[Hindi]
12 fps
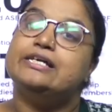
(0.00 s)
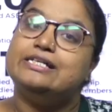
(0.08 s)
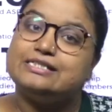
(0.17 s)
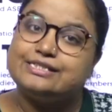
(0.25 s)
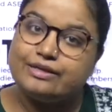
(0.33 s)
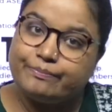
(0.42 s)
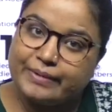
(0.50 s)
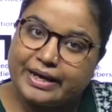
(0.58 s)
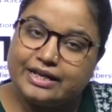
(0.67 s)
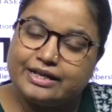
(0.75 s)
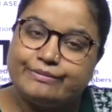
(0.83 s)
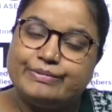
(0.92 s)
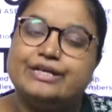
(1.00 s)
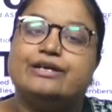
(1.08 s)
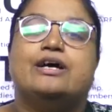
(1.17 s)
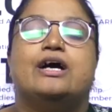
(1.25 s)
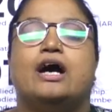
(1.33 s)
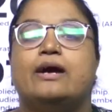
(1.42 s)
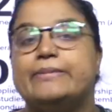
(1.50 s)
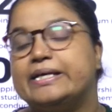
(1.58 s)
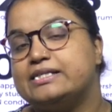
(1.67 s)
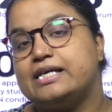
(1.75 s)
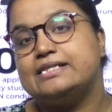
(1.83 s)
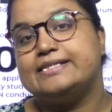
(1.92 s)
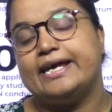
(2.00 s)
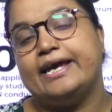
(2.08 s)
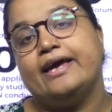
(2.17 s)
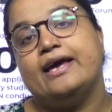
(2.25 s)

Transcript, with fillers: इससे पहले भी हमेशा से